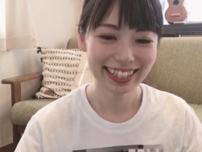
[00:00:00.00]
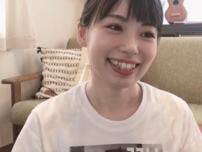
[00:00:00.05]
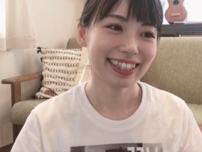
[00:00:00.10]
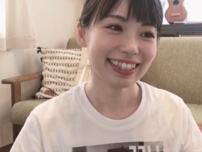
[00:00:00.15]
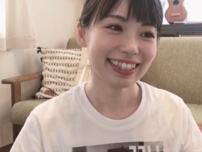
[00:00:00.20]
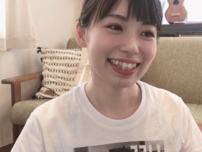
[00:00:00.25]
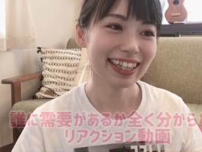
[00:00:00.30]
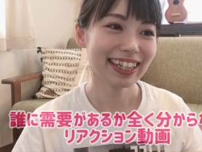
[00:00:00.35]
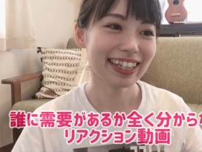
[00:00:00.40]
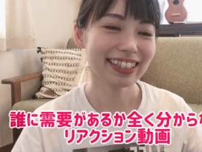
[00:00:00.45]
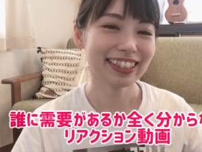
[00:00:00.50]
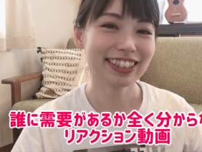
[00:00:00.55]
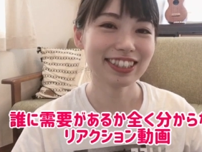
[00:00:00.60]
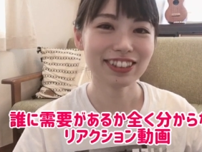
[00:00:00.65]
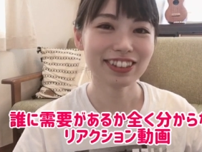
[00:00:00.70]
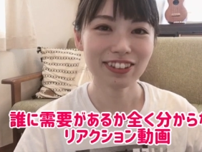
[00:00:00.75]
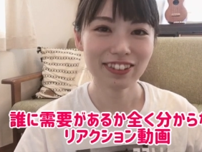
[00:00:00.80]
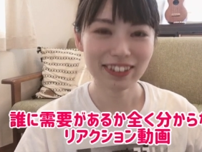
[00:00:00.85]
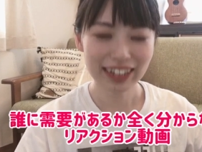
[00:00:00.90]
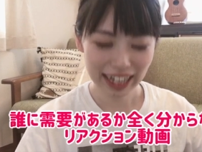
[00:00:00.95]
誰に
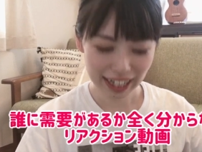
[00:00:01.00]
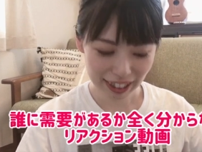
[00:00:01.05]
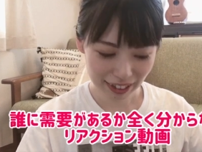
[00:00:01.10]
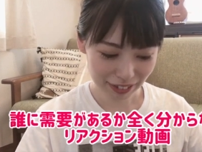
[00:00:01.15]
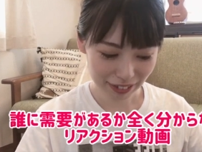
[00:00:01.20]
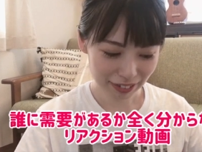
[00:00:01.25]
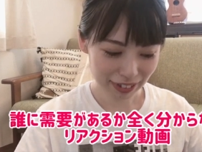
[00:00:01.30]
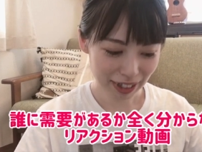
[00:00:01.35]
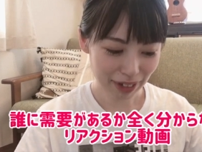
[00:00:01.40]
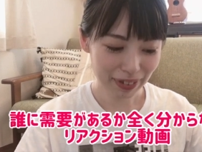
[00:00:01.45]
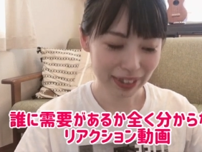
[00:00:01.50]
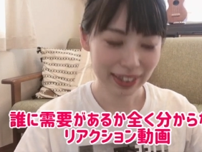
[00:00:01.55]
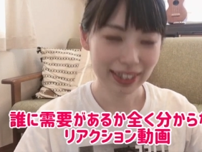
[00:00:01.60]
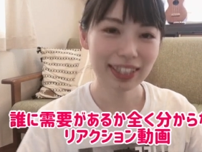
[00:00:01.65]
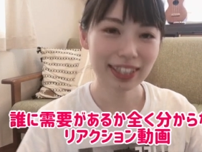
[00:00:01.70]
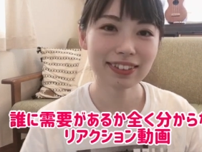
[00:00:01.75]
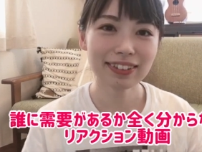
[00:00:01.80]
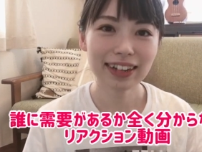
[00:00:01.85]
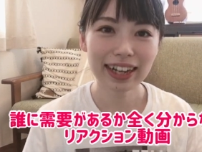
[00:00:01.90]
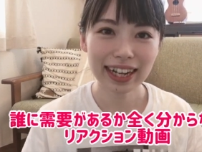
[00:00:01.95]
需要があるのか
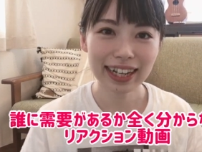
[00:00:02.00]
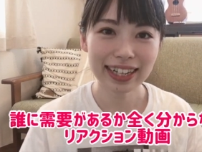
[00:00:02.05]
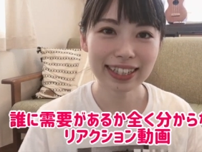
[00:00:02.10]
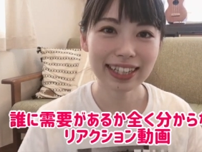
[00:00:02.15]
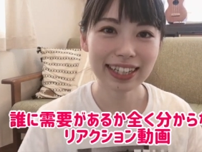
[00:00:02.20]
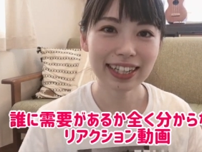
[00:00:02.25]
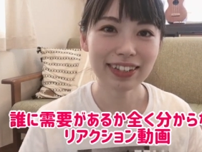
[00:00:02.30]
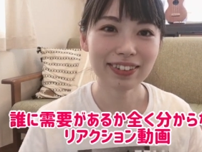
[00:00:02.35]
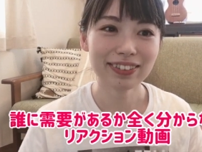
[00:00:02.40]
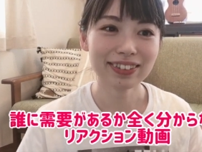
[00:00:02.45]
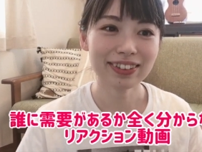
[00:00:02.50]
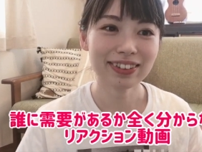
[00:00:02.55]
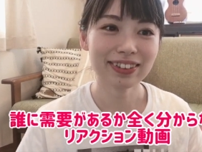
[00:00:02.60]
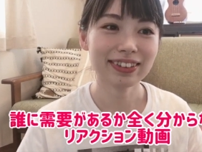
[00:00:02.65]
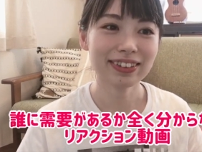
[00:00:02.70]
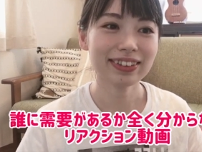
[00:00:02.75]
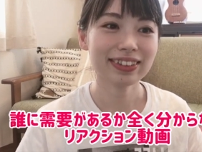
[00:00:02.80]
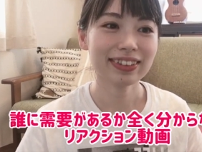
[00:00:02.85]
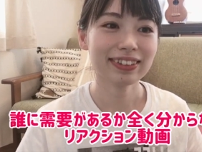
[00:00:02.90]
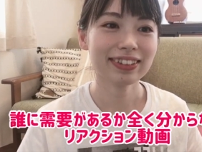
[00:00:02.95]
全くわからないこ
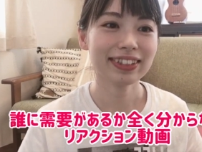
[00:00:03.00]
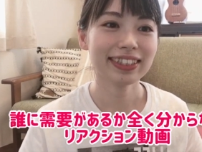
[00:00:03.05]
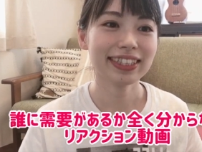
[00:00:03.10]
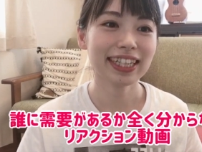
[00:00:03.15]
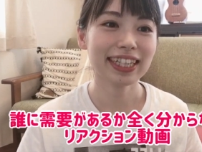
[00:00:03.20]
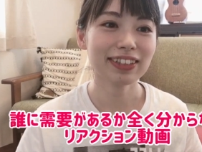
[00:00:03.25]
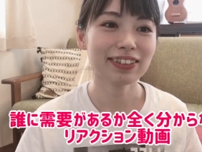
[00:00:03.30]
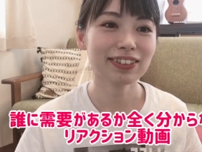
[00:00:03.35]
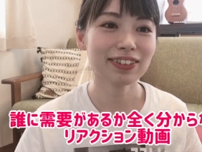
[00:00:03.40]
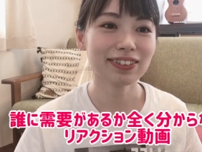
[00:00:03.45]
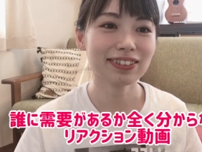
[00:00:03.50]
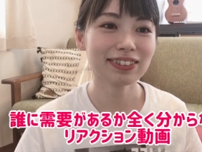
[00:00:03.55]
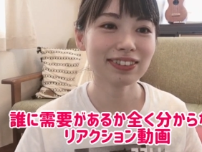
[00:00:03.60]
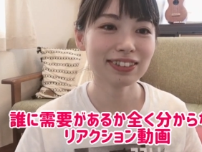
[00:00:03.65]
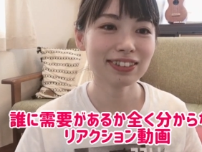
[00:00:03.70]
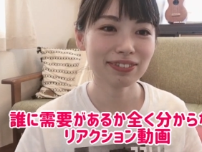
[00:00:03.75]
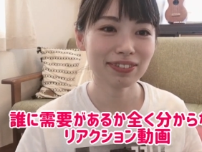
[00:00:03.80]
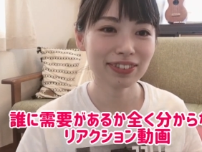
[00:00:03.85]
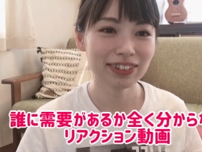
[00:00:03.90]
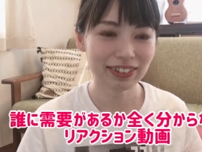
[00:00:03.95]
のリアクション
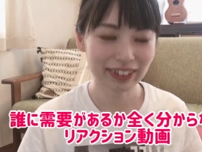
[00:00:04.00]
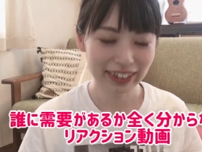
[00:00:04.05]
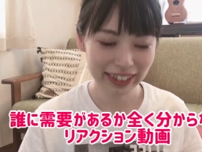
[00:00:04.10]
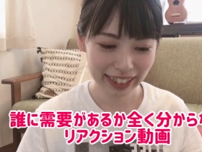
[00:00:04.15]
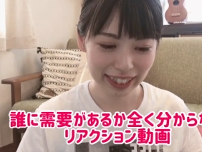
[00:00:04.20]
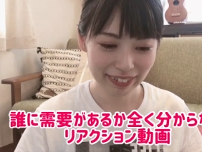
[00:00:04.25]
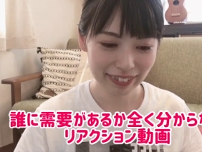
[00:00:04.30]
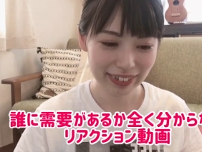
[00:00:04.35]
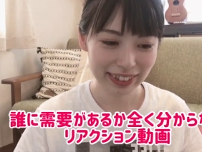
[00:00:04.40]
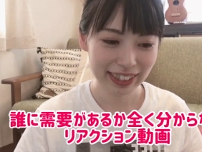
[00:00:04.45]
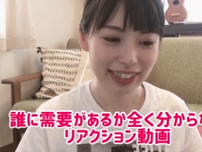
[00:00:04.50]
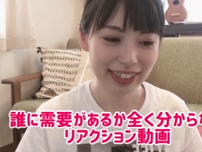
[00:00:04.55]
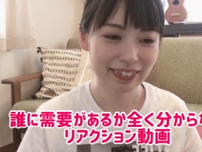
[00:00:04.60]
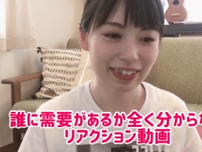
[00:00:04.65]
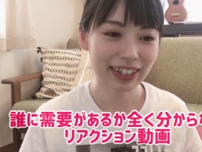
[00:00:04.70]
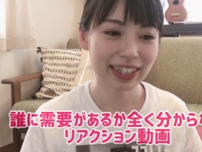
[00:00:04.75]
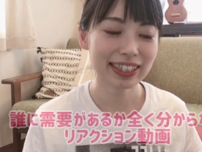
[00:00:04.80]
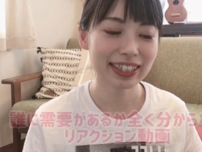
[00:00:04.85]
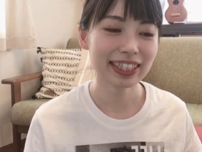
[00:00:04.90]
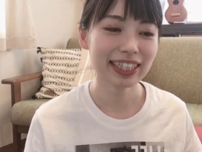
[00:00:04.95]
というものをね私
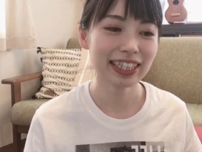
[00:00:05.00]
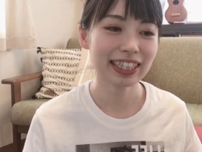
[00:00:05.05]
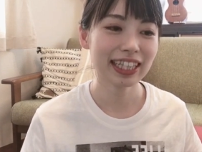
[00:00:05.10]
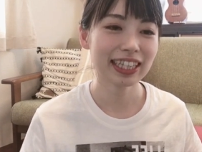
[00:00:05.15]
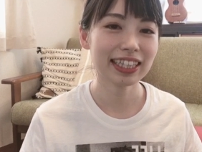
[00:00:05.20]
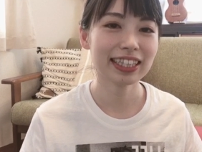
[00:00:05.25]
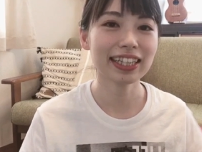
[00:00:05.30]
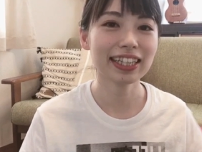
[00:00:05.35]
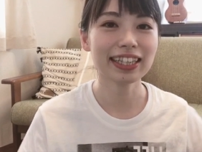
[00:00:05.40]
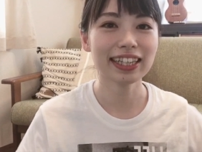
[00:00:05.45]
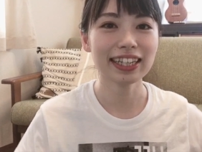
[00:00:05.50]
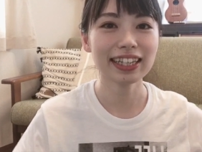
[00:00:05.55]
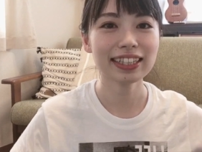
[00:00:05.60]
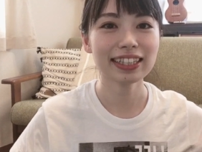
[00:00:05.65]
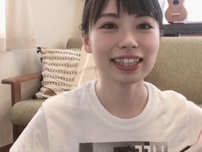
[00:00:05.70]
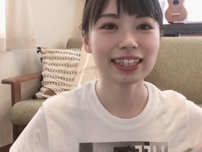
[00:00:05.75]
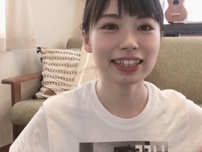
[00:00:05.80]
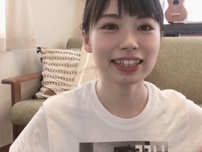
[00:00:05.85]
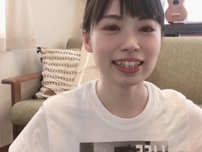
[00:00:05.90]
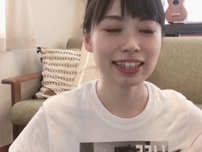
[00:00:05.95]
は好きなんでね
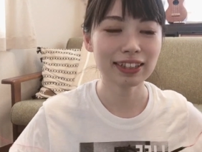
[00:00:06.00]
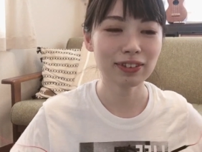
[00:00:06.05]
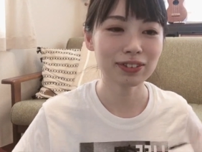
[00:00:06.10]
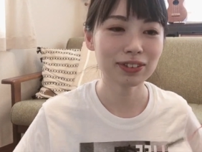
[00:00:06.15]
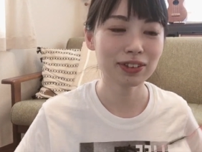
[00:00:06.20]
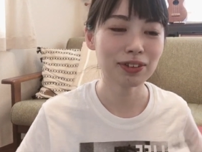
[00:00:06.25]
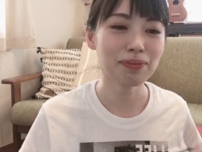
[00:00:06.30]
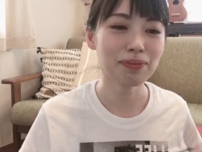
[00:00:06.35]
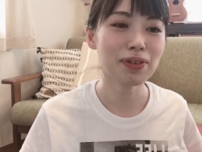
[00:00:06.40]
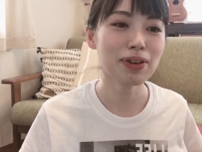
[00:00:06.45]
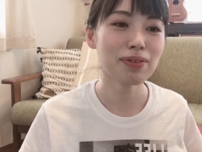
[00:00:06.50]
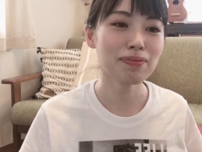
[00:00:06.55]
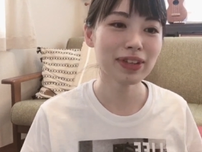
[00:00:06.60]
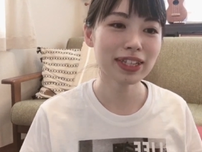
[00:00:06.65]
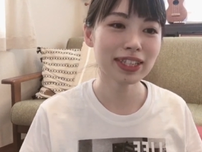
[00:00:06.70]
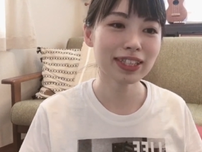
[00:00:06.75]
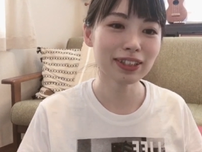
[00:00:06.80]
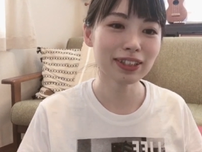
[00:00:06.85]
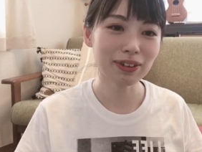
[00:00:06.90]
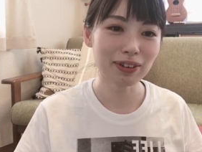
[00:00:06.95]
やっていこうと思い
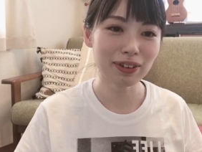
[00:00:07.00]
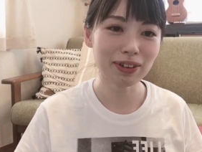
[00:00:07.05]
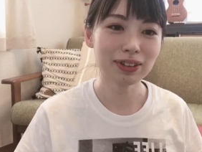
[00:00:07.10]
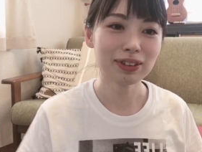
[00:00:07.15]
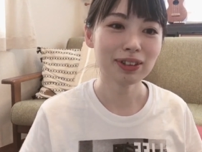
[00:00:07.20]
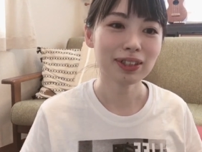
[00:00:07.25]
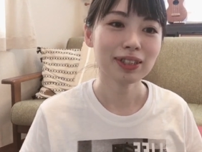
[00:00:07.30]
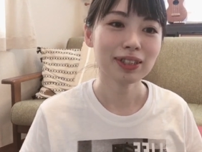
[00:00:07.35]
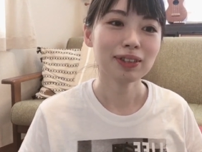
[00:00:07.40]
ますよ